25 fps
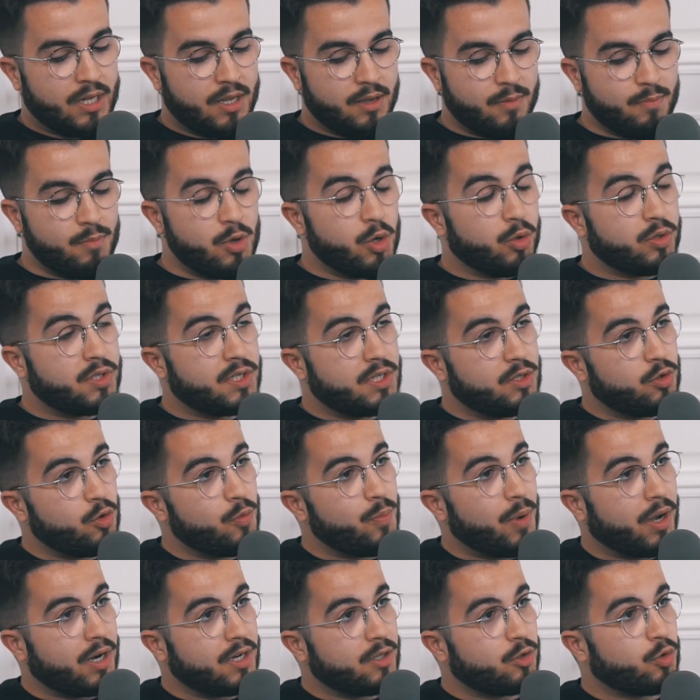mais aussi de
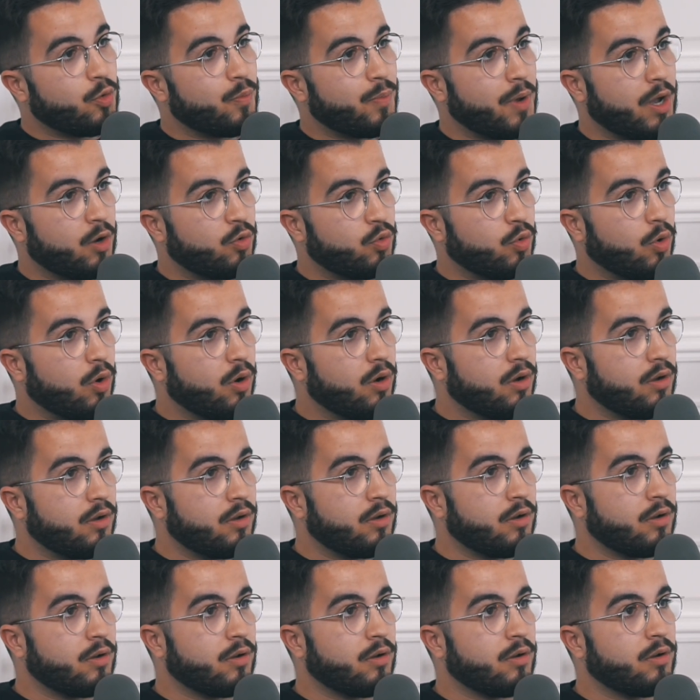parler de ton parcours
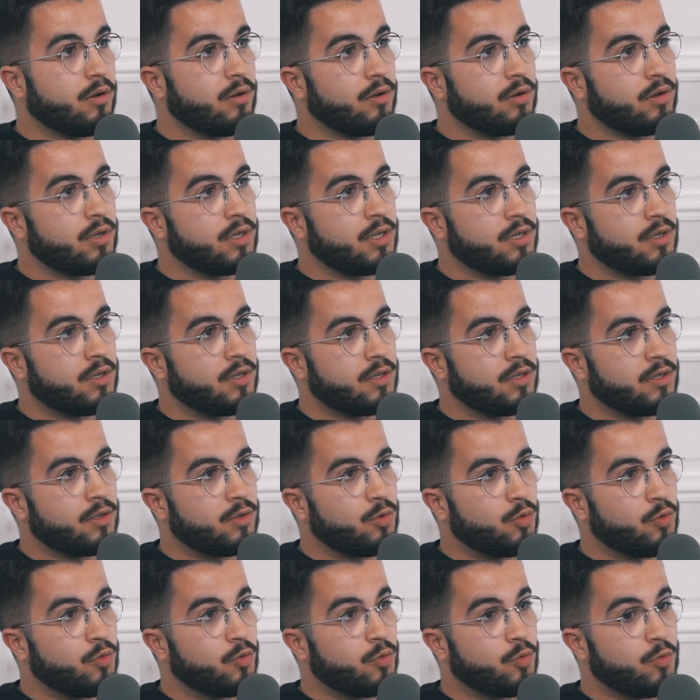et
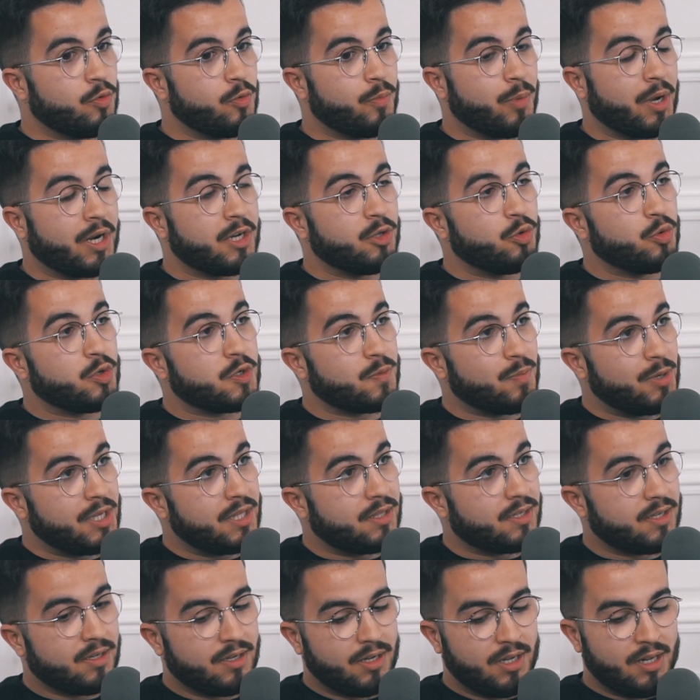de, parler de Split,
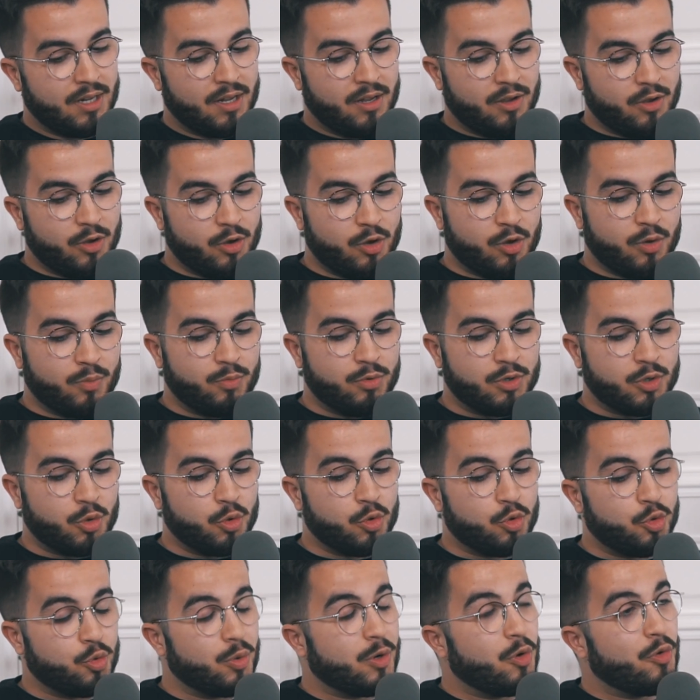
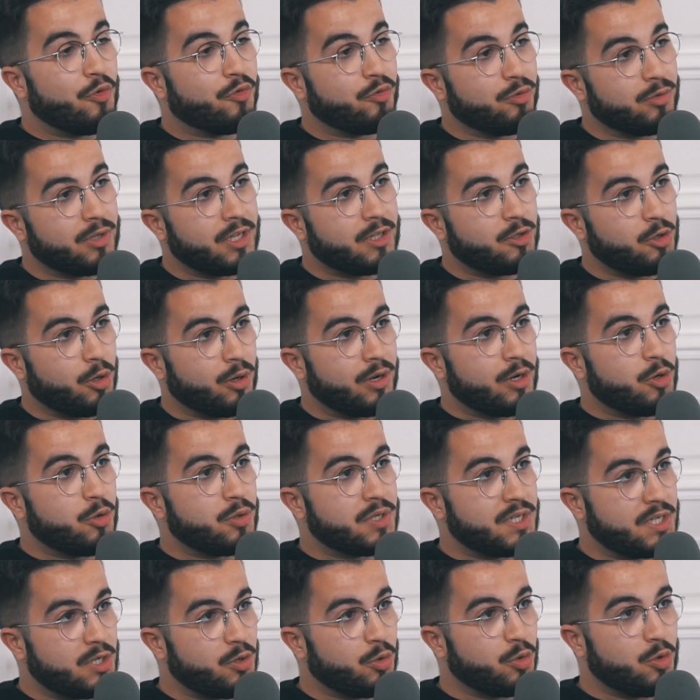puisque tu es le fondateur et le
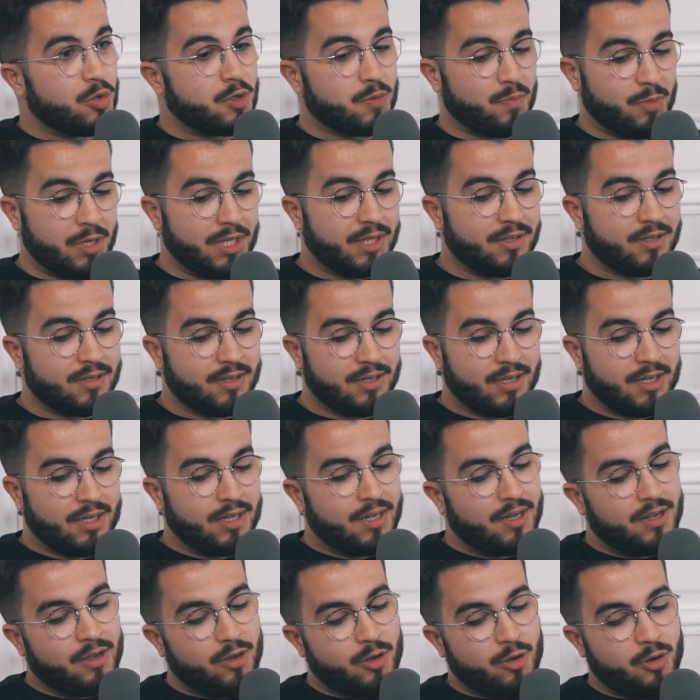CEO de Split.
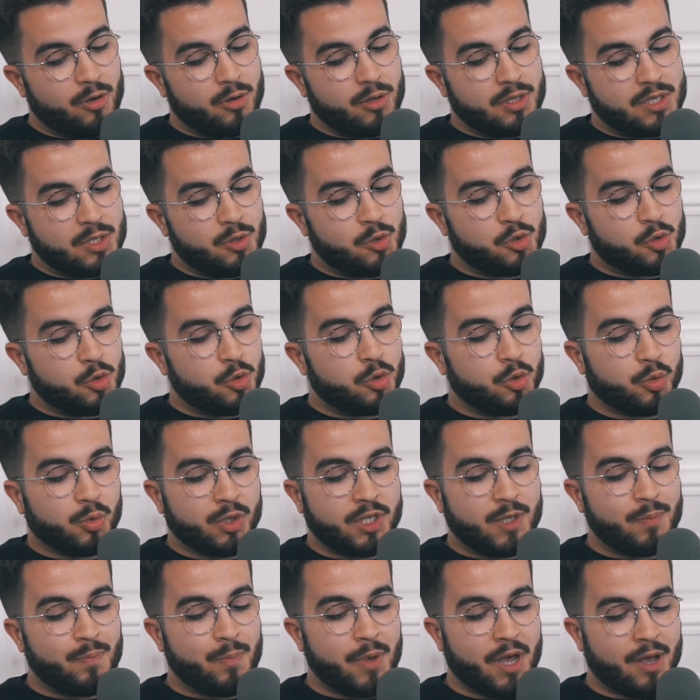C'est une solution
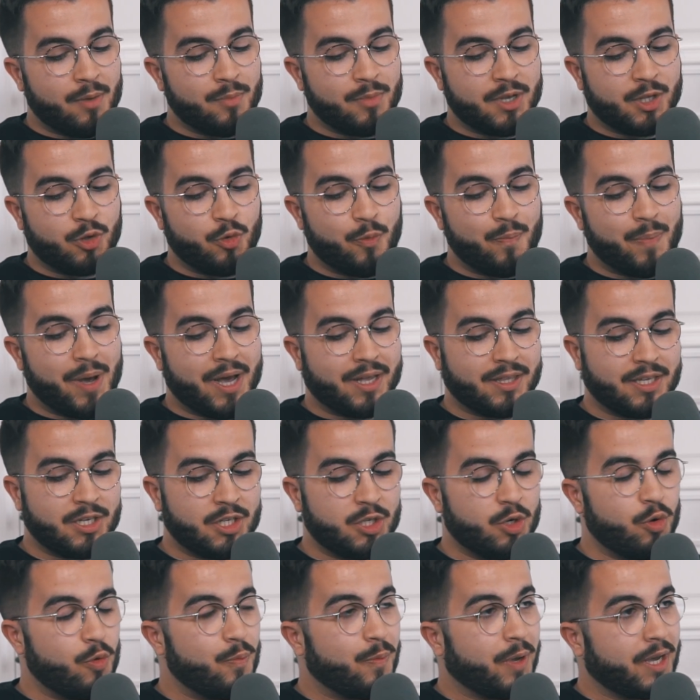qui permet de
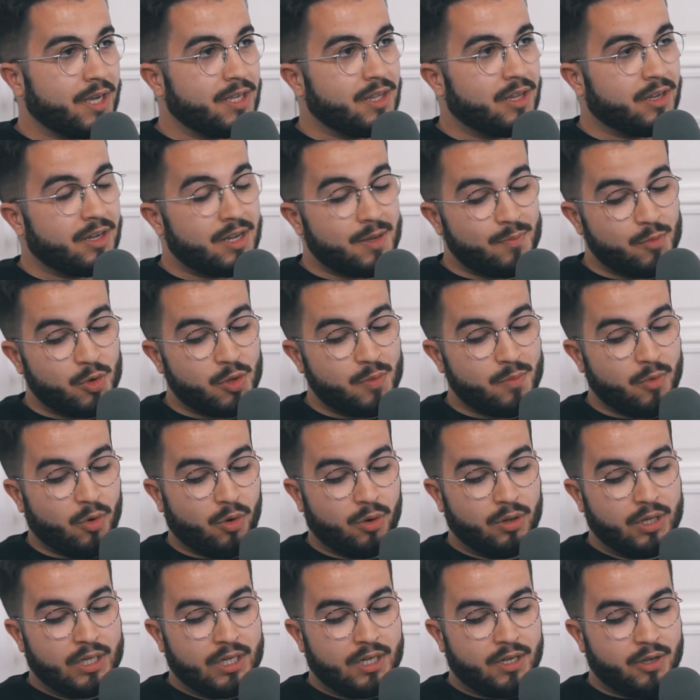partager le prix d'un
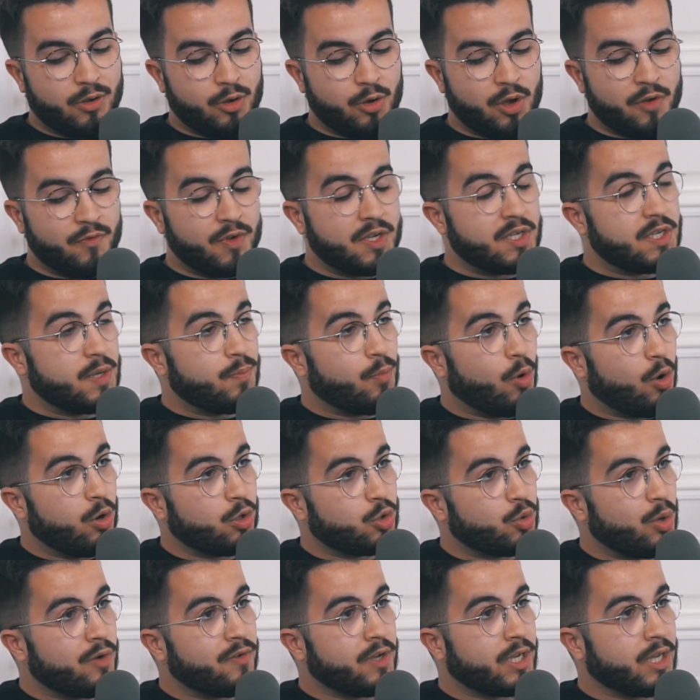abonnement avec ses
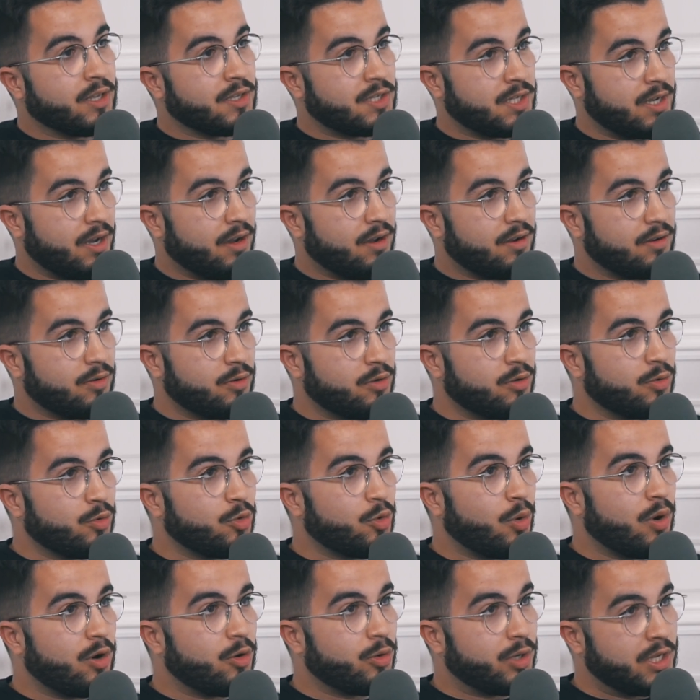proches ou avec un tiers. on
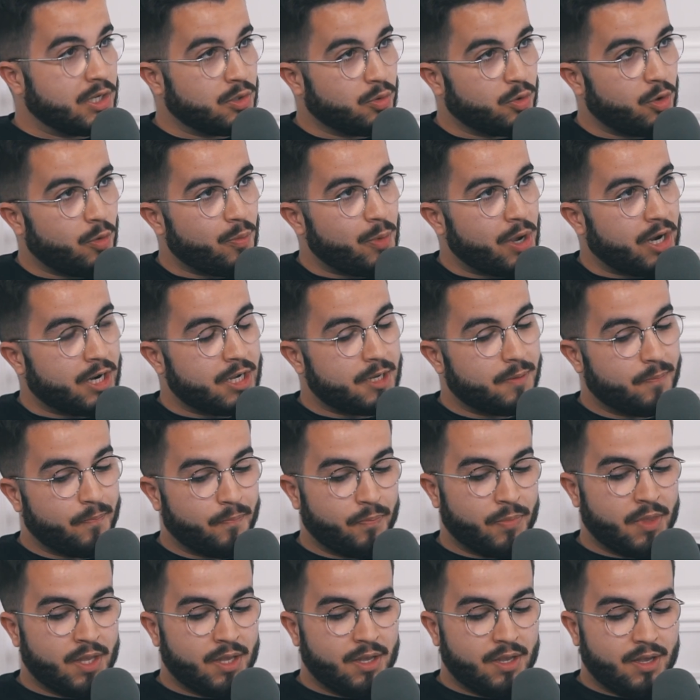aura l'occasion d'en parler.
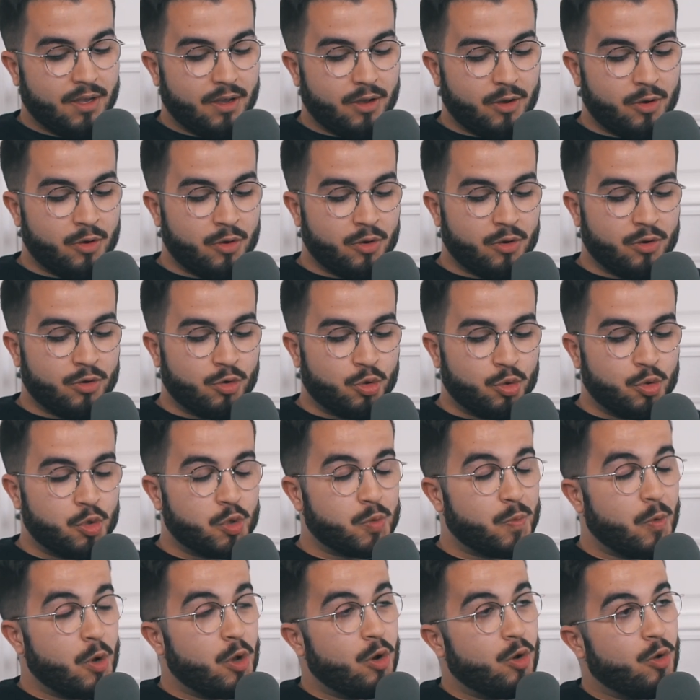je ne
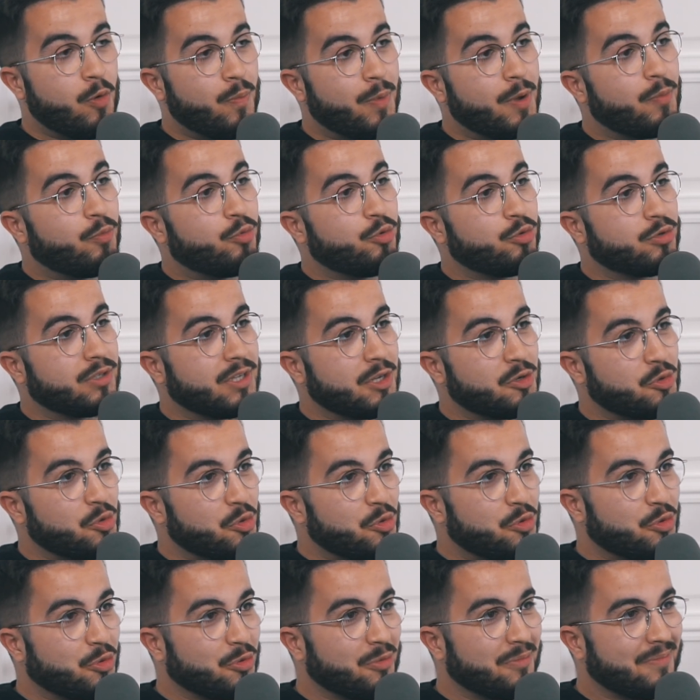spoil pas plus ta
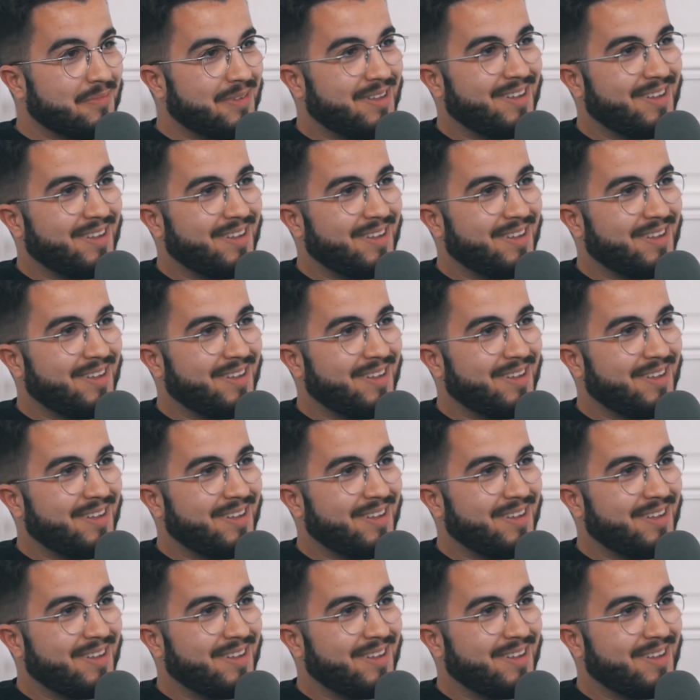solution.